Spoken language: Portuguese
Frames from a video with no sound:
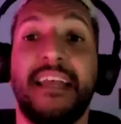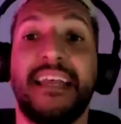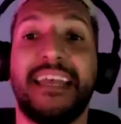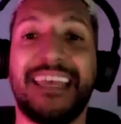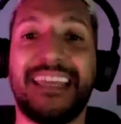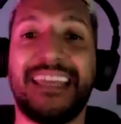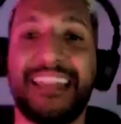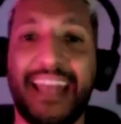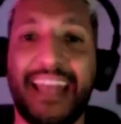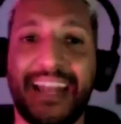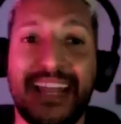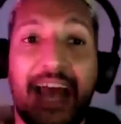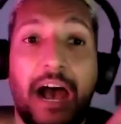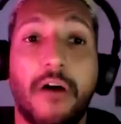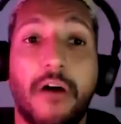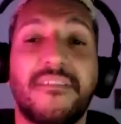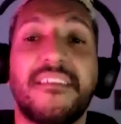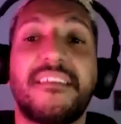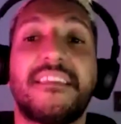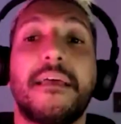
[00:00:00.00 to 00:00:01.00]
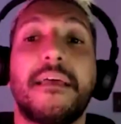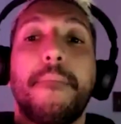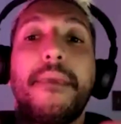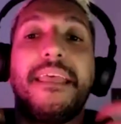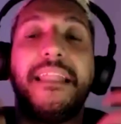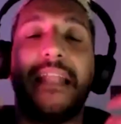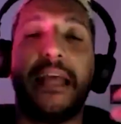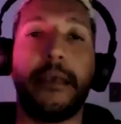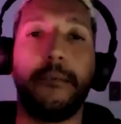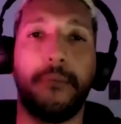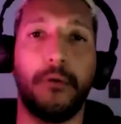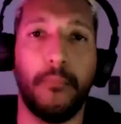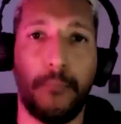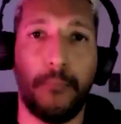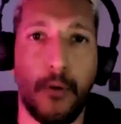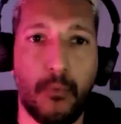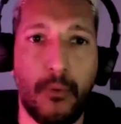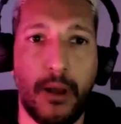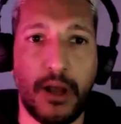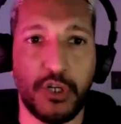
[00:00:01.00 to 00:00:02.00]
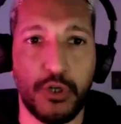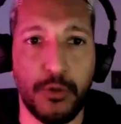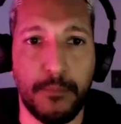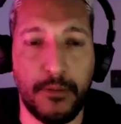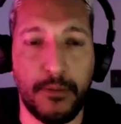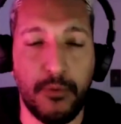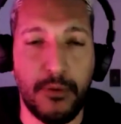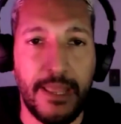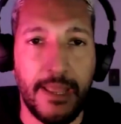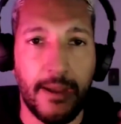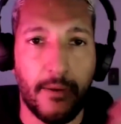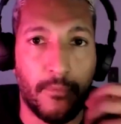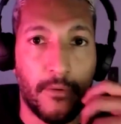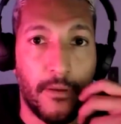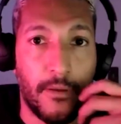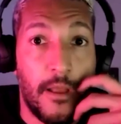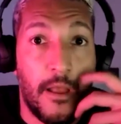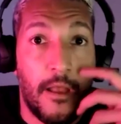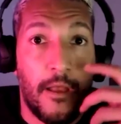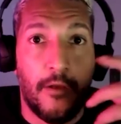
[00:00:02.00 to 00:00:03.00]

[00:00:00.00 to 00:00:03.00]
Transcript: e degraus e também lembra um pouco a juba do leão.